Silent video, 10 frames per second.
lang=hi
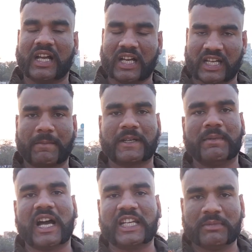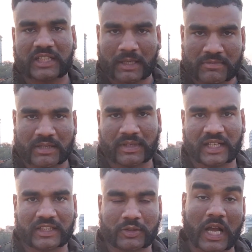अगर आपकी बहाली में कम समय
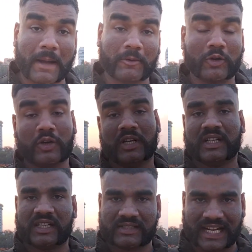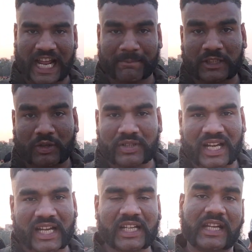है तो आपको ट्रैक पे
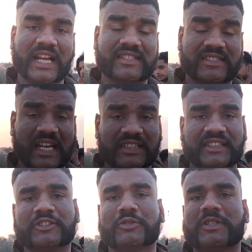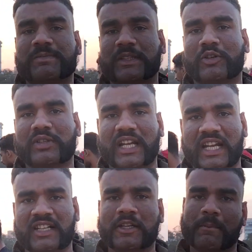दौड़ना है एग्जैक्ट 320 पे दौड़ना
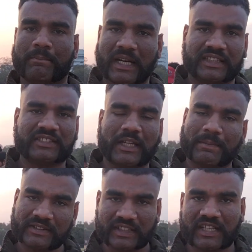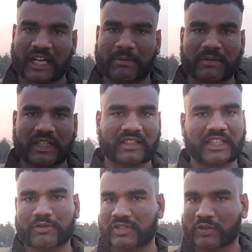है प्रैक्टिस आप किसी ट्रैक पे भी
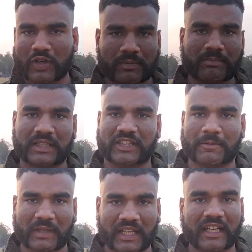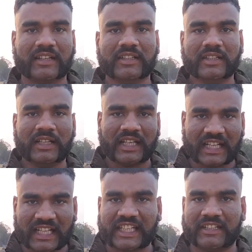करते हैं उससे कोई मतलब नहीं है
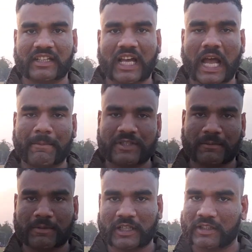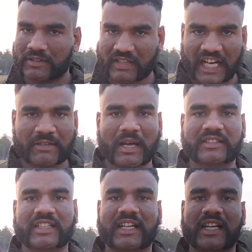लेकिन आप जब ट्रायल
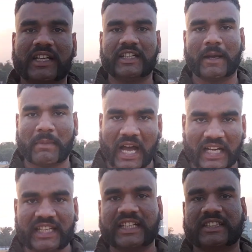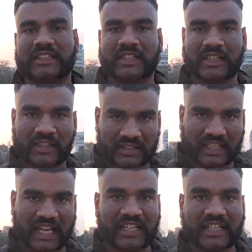मारते हैं या बहाली की
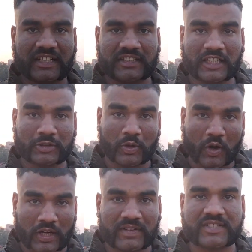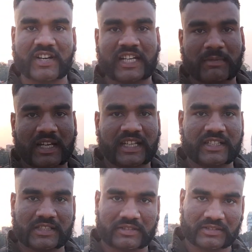तैयारी करते हैं तो ऑलवेज ट्रायल
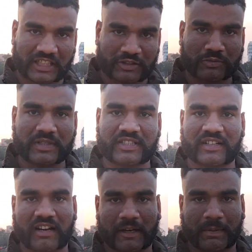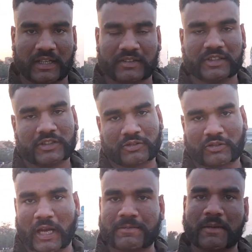मारिए 320 के ट्रैक पे
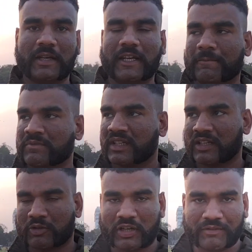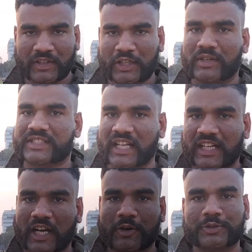तो आप सभी को अगर वीडियो अच्छा
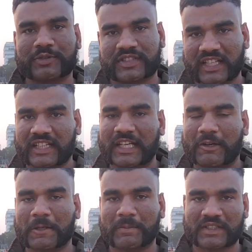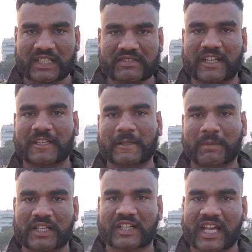लगा हो तो शेयर करें और 25 तारीख के
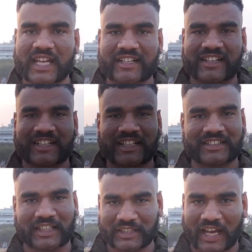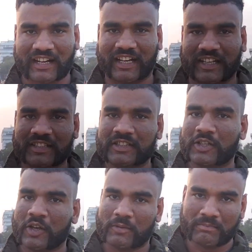बाद चढ़ाई करने के लिए तैयार रहें
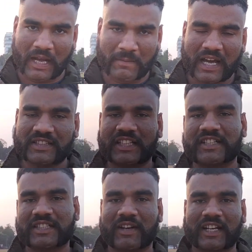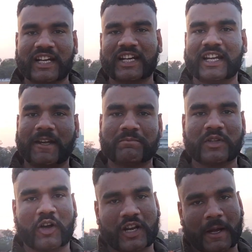माँ भारती की सेवा के लिए
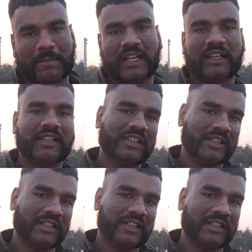और अपने